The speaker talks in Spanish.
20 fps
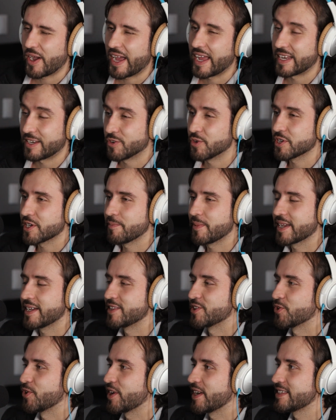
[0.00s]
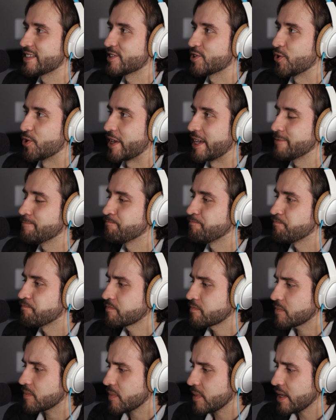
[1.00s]
Algo que me encantó de la historia.
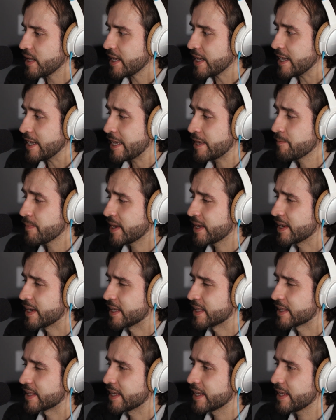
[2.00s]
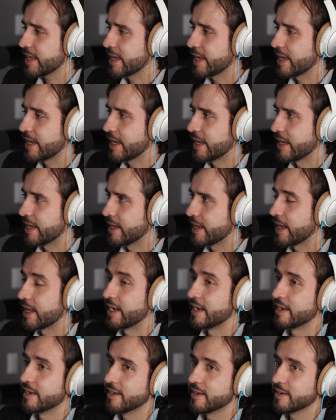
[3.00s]
Imagínate,
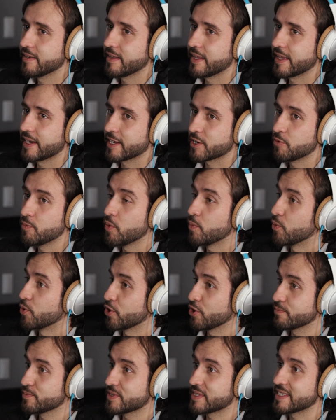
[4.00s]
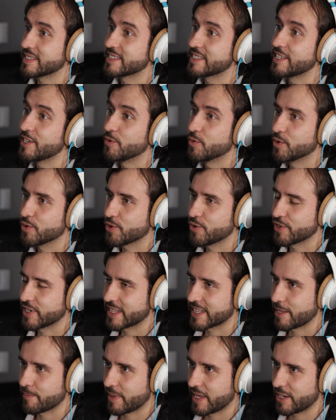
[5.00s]
él eh, era como muy obsesivo con
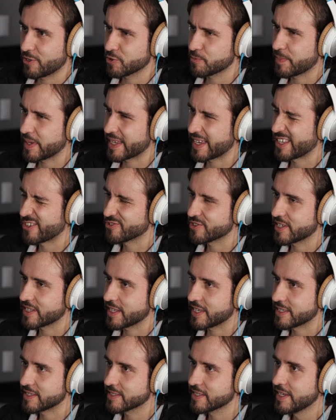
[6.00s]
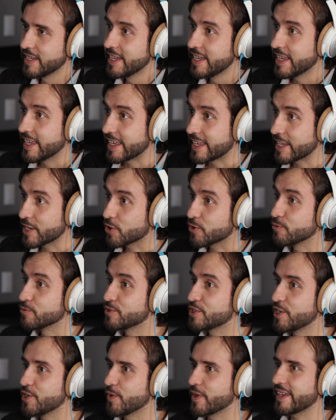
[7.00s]
el tema de los pequeños detalles,
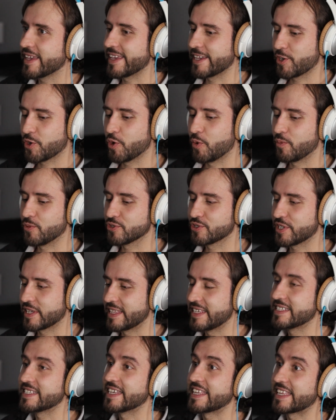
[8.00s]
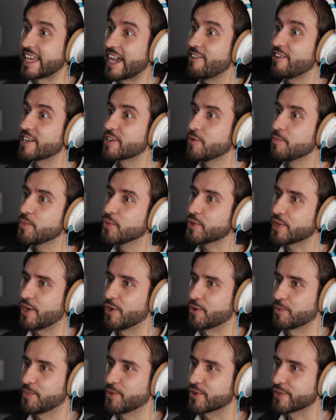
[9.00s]
inclusive en cómo se diseñaba el
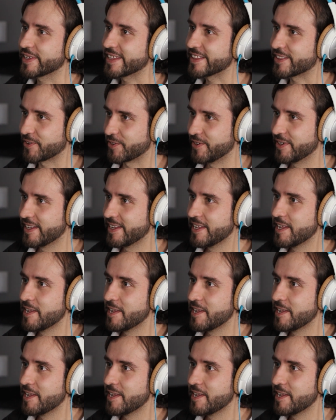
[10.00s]
computador por dentro,